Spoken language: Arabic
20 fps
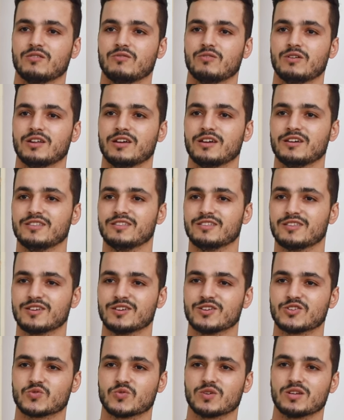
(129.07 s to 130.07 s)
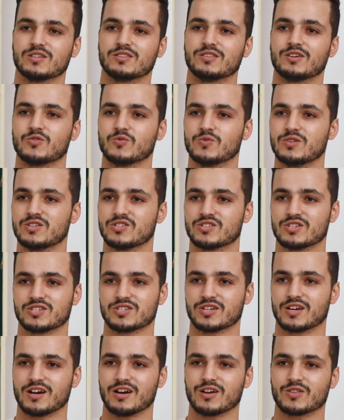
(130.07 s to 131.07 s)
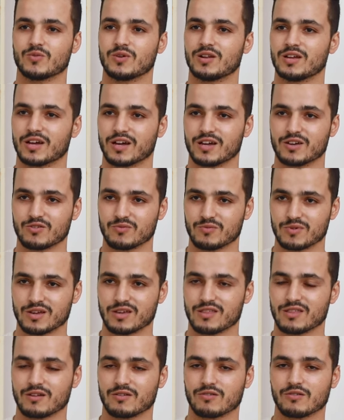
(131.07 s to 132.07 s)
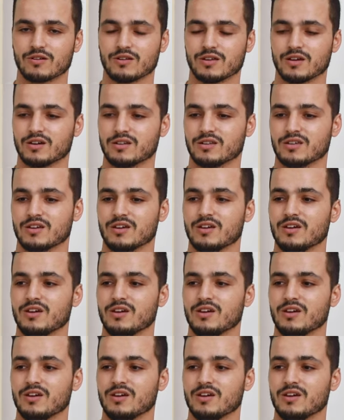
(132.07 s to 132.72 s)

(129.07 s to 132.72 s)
ولا إنتاج ولا ترويج إشاعات ولا غيره من هذا الكل يعني